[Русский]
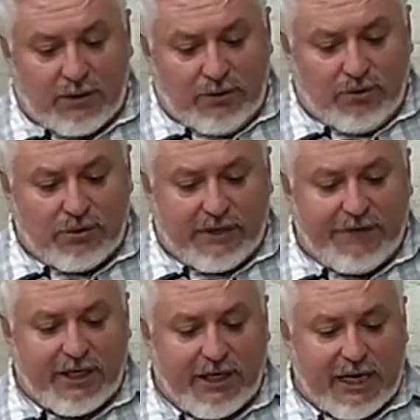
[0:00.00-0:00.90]
Ну,
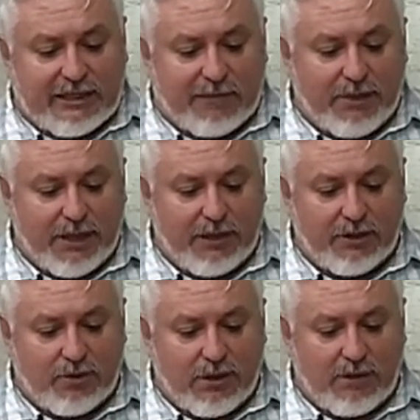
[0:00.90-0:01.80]
наверняка там были
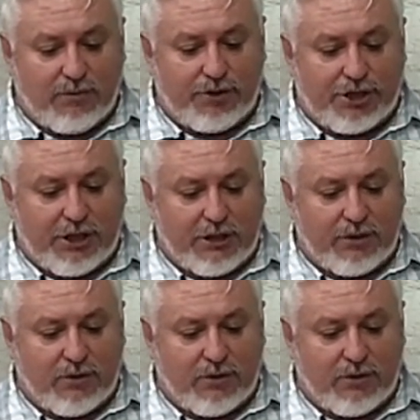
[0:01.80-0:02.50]
не только мужчины,